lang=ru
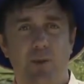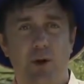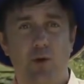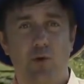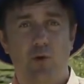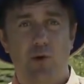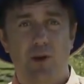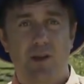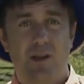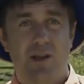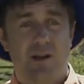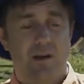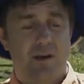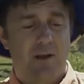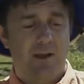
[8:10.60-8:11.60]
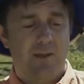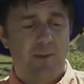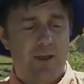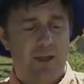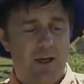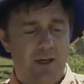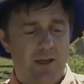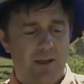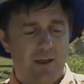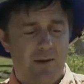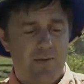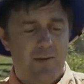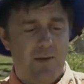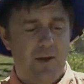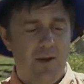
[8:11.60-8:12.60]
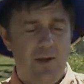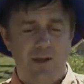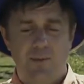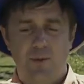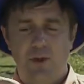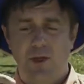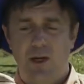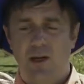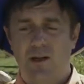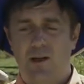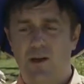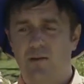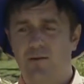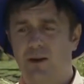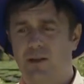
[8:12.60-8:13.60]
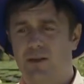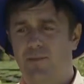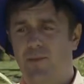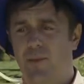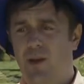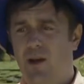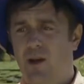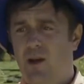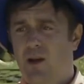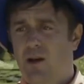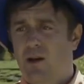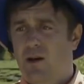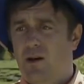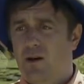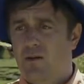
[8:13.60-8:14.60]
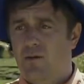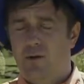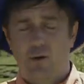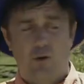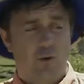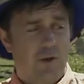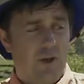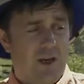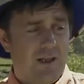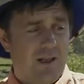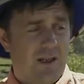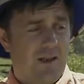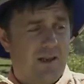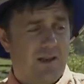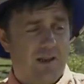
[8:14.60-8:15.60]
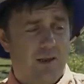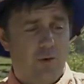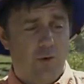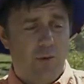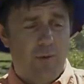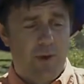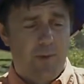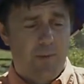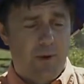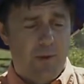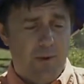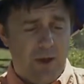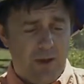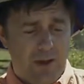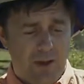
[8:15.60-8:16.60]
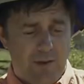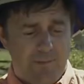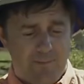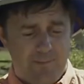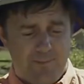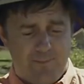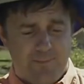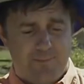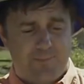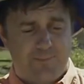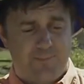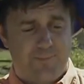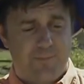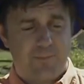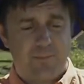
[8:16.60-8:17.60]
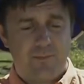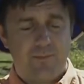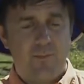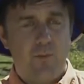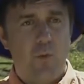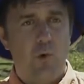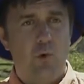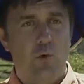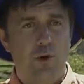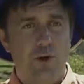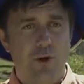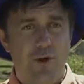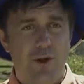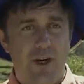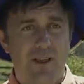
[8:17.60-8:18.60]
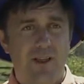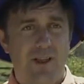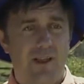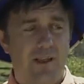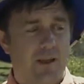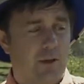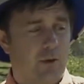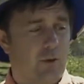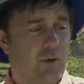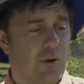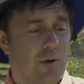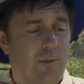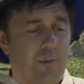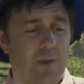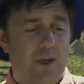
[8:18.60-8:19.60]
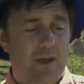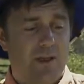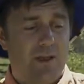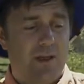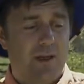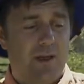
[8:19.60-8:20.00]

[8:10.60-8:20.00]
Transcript: принюхаться, рассмотреть и не спеша атаковать. В результате съедобные приманки – очень часто делают без